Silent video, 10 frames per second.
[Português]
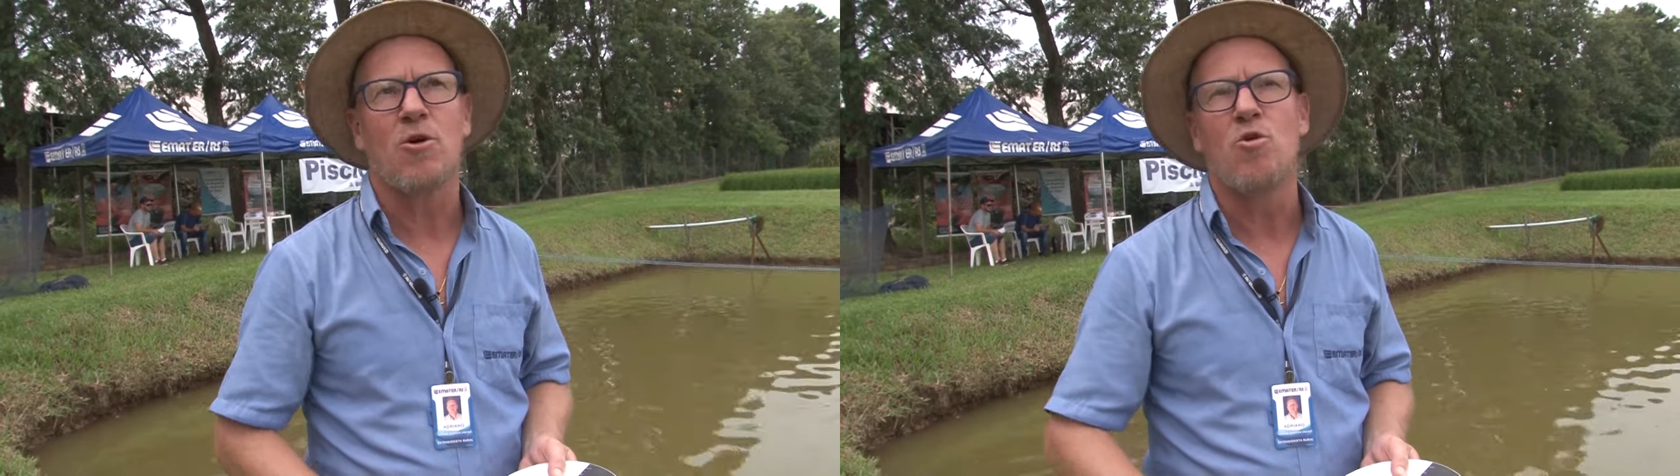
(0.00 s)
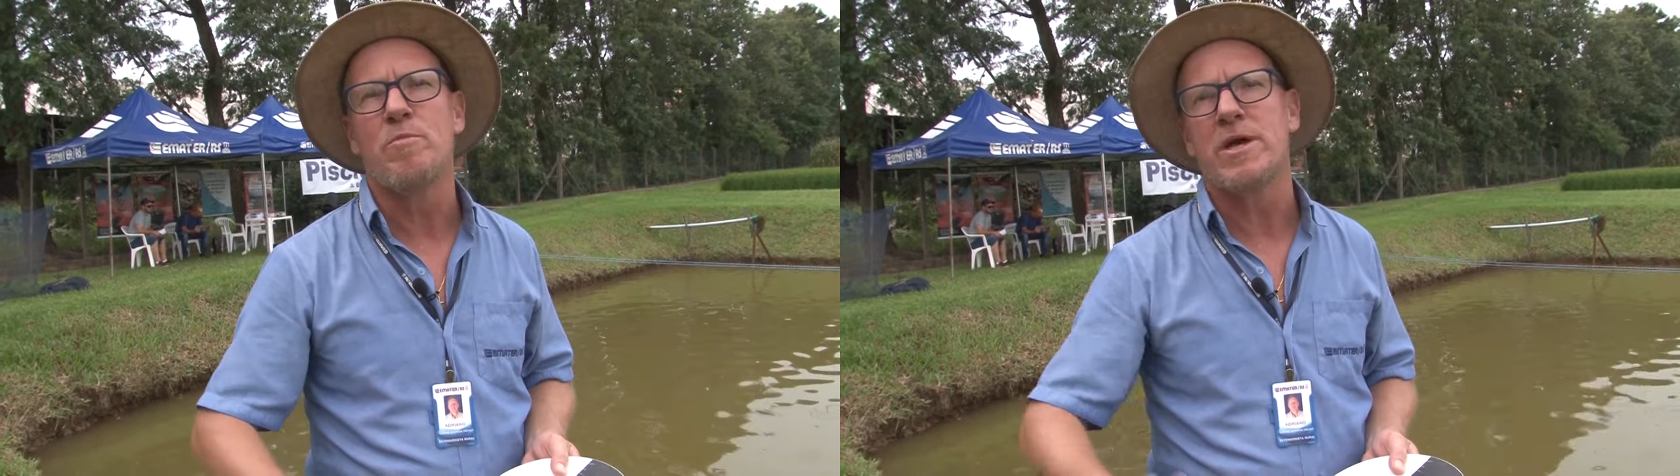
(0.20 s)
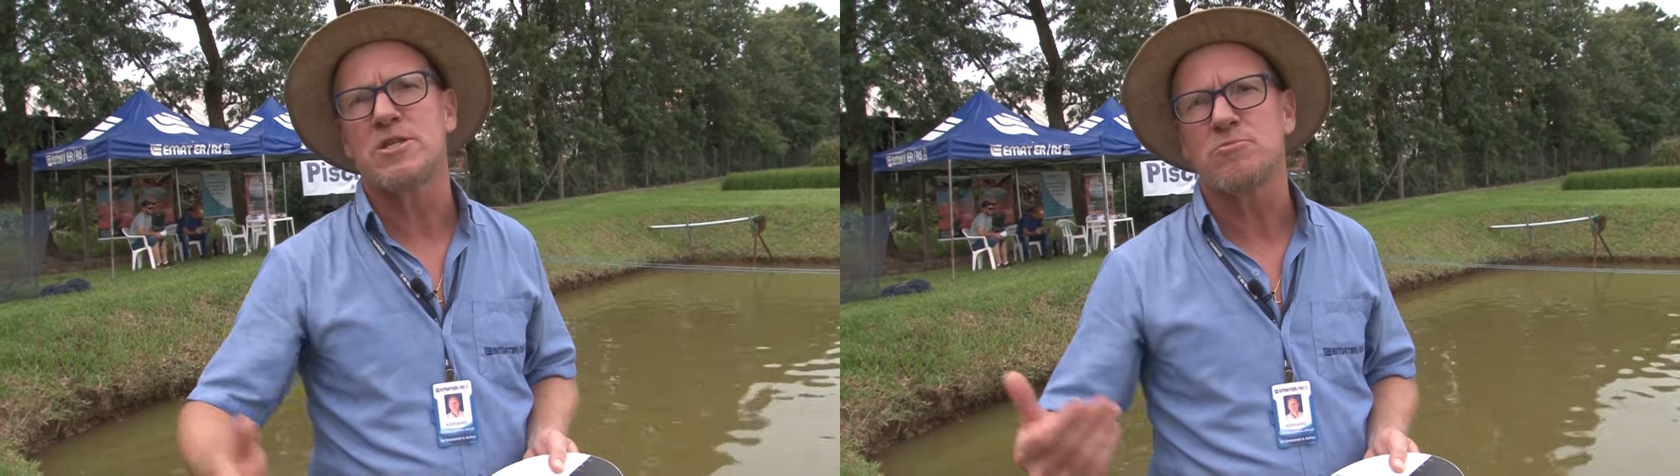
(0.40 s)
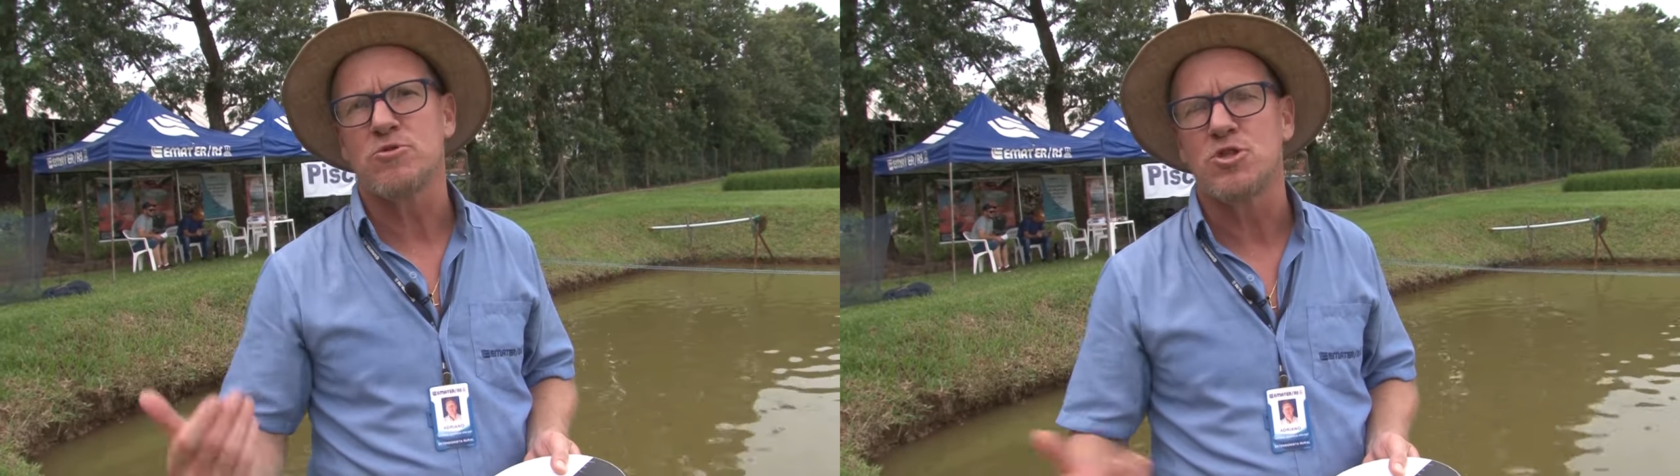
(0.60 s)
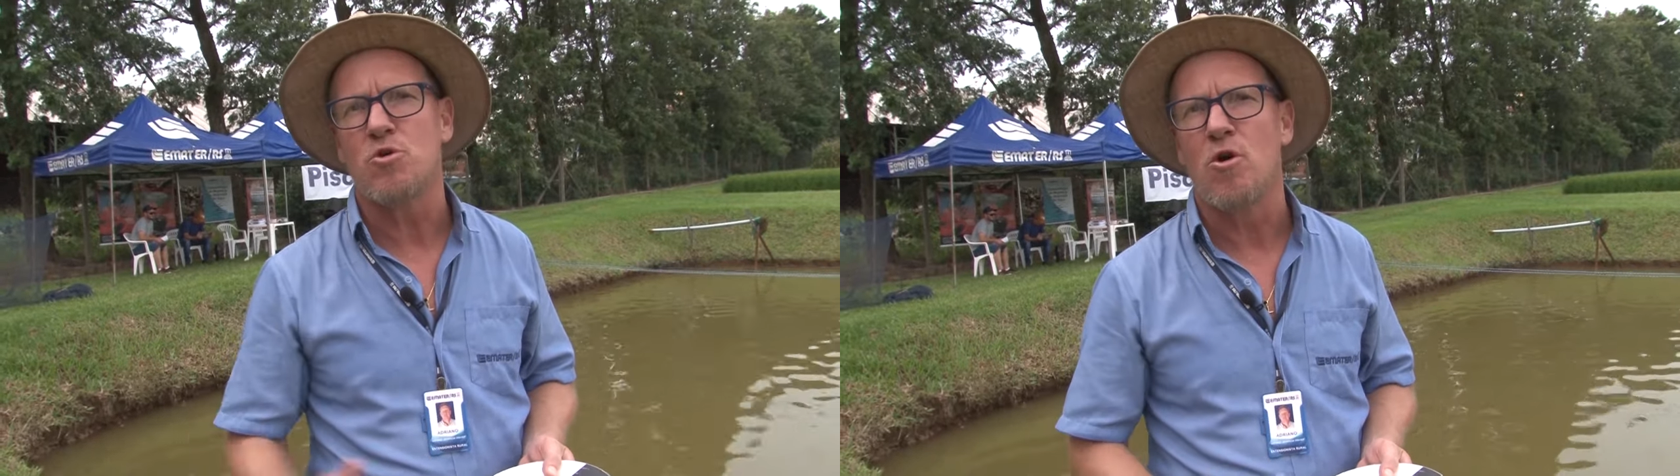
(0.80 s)
ou
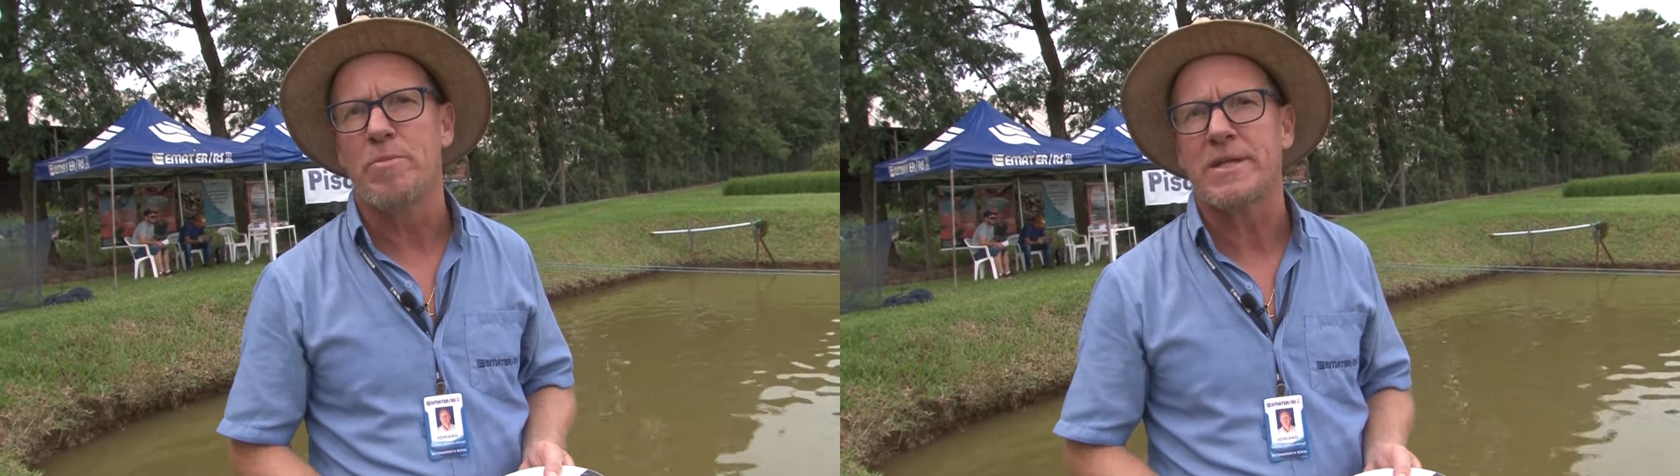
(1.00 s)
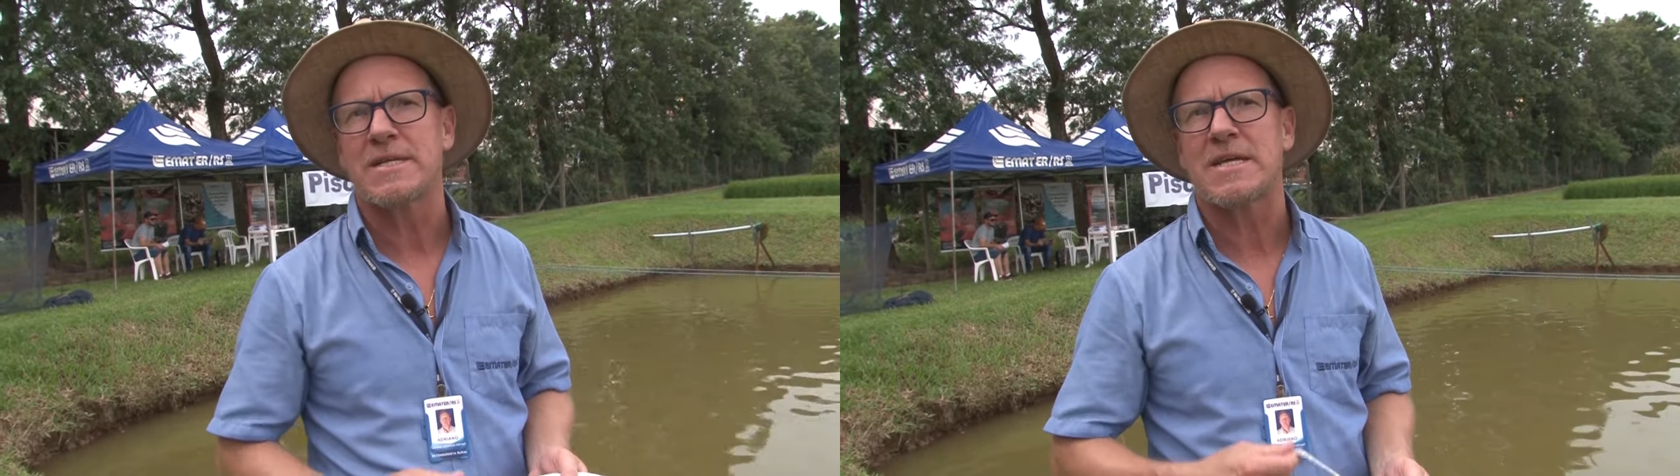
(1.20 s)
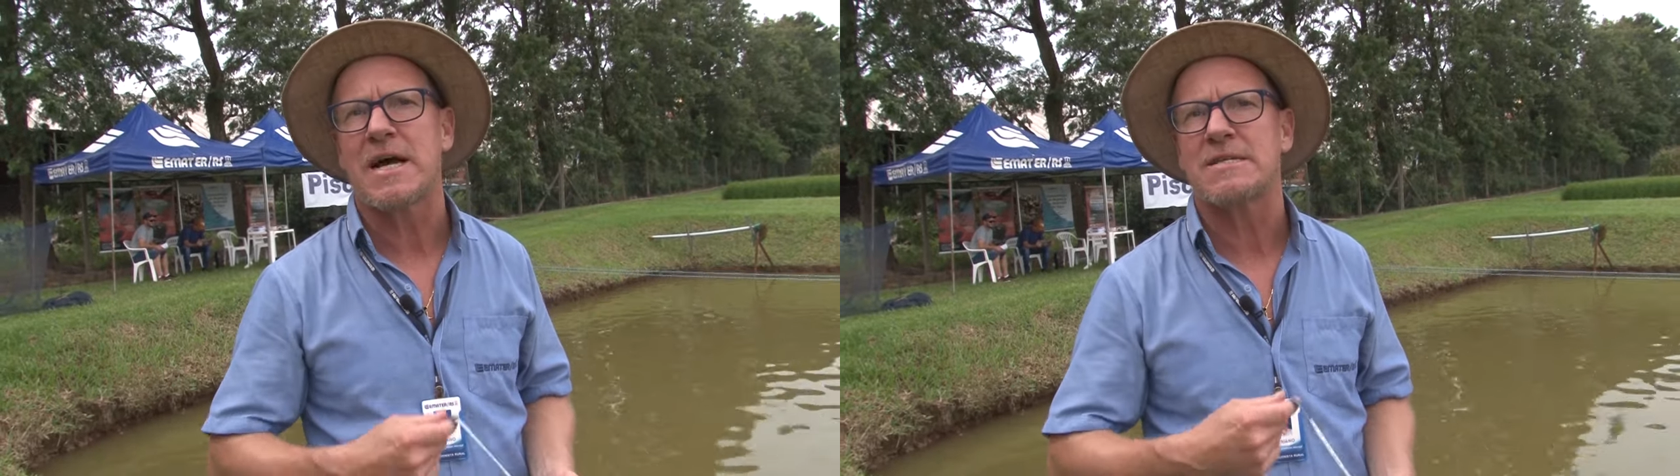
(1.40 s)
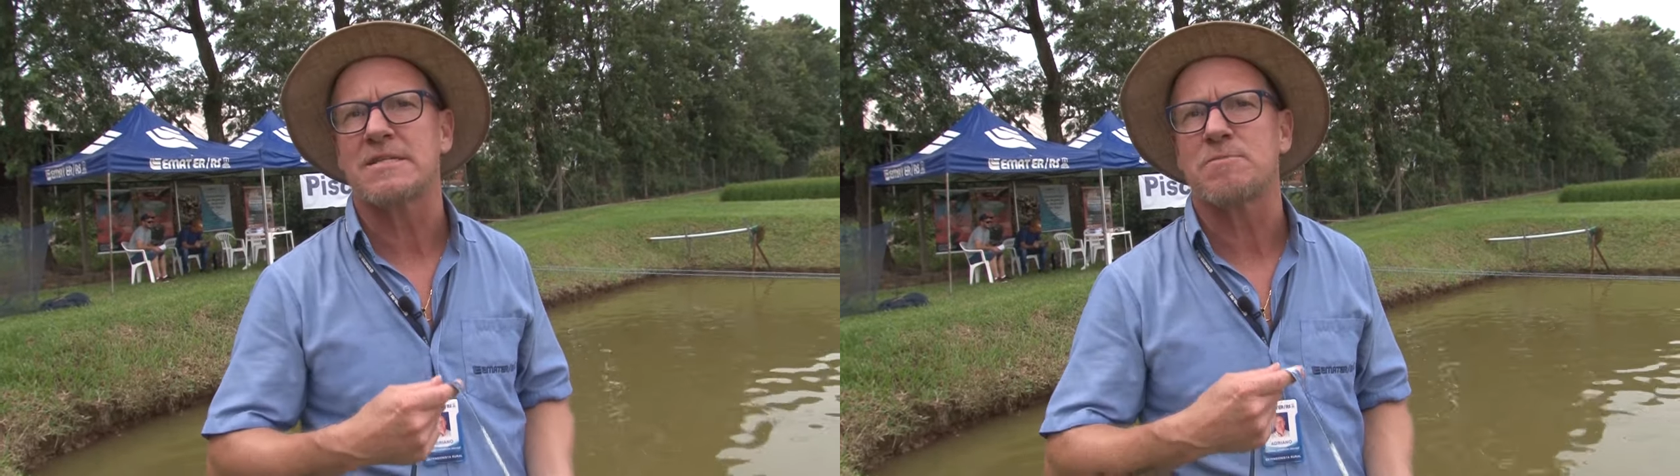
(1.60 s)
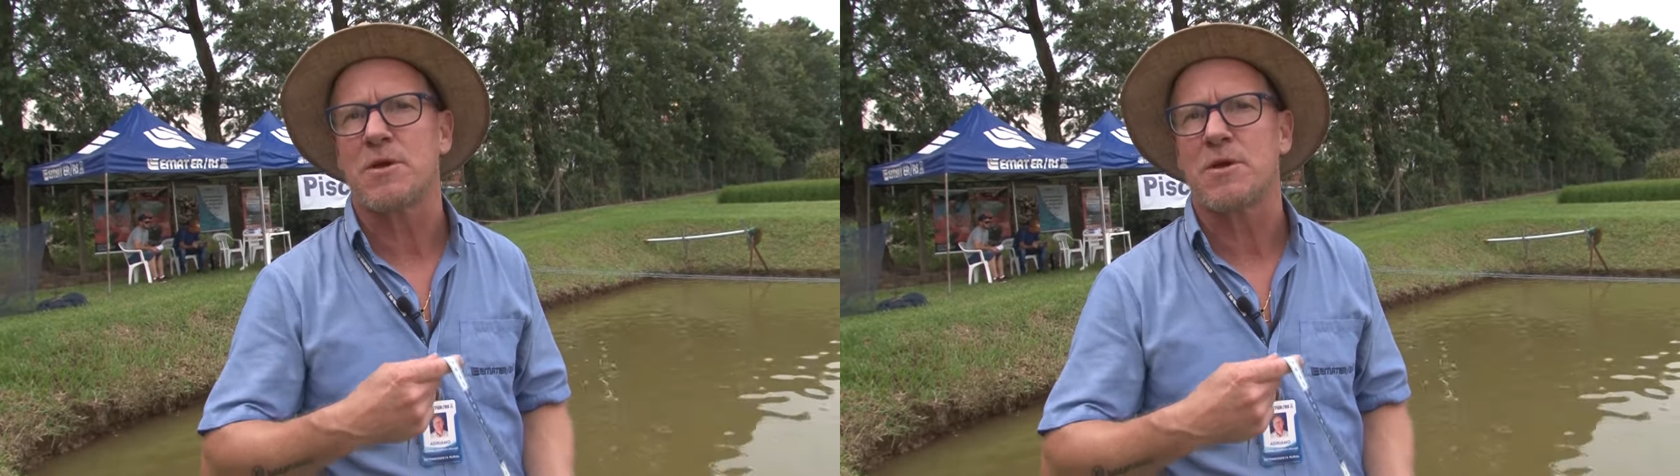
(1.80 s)
mesmo de compra nas casas